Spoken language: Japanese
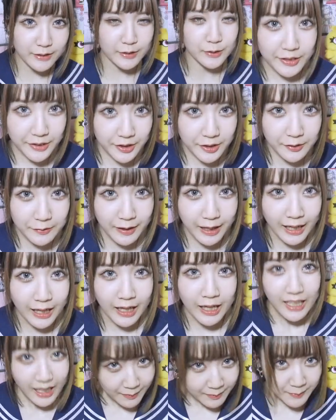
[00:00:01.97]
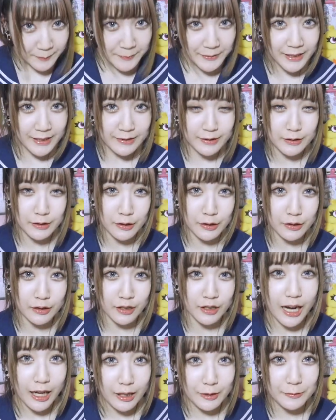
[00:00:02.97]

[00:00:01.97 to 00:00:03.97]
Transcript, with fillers: 今日は、ラブプラスの